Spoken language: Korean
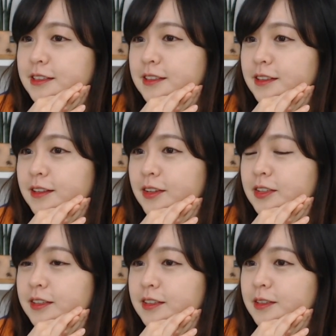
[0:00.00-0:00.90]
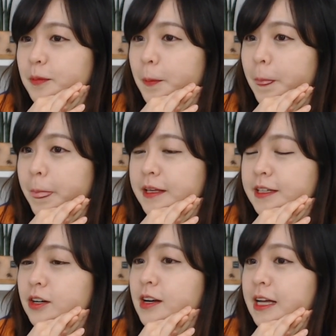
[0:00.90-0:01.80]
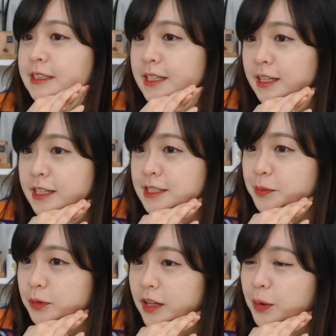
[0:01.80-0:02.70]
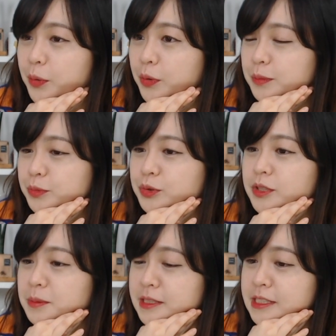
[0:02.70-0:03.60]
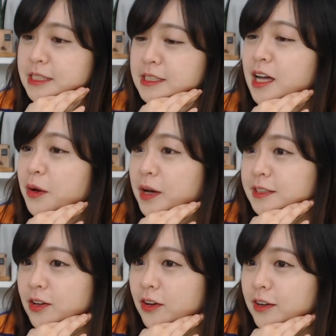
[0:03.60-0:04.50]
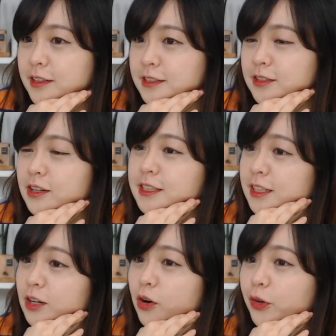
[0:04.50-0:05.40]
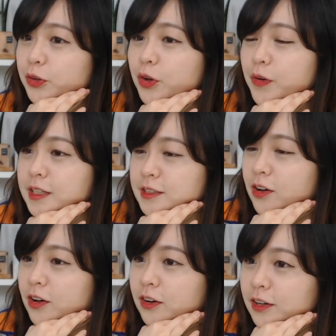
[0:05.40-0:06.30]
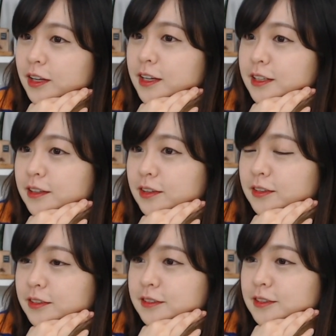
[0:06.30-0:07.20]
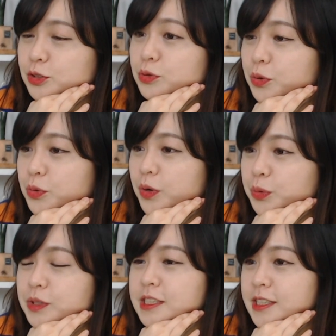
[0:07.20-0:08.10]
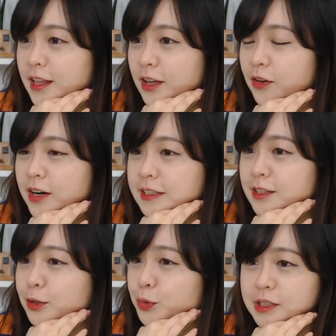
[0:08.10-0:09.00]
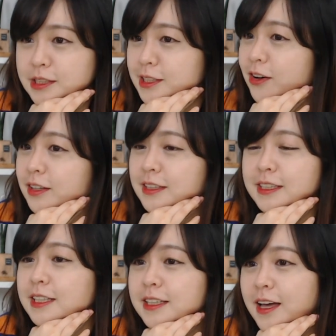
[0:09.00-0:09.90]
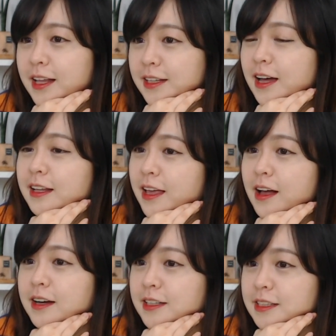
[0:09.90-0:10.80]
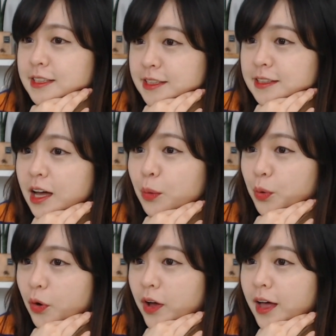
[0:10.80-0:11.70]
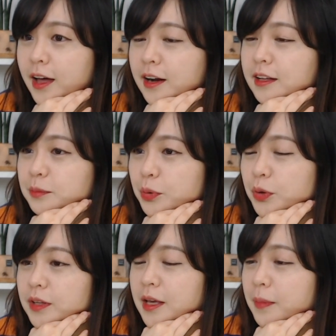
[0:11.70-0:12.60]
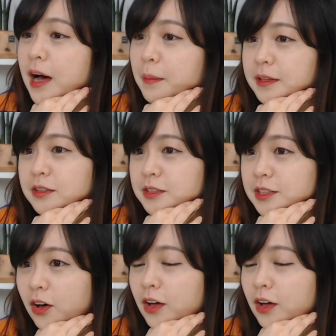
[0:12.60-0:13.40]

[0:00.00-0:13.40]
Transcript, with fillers: 어 그것까지 챙기지 못하고 모심이 지나와서 그걸 그냥 건너와서 어, 추억고 놓치게 된 거라서 놓친 건 틀린 게 아니라 내가 그냥 지나온 거야 라는 표현이 되게 마음에 들어서